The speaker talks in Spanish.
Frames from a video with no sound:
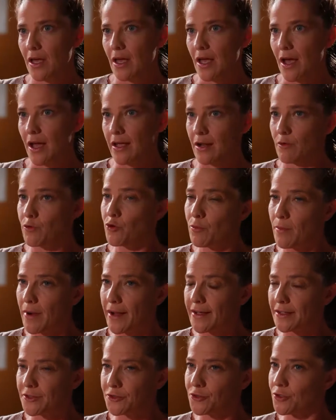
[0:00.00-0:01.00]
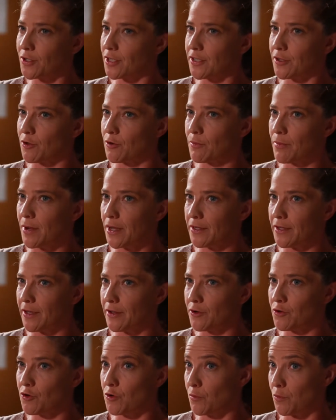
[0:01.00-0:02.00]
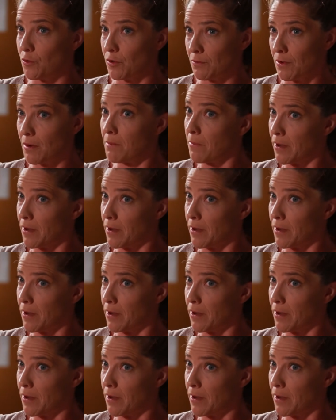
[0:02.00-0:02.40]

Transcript: Hay algunos maestros que te acompañaron, como el Van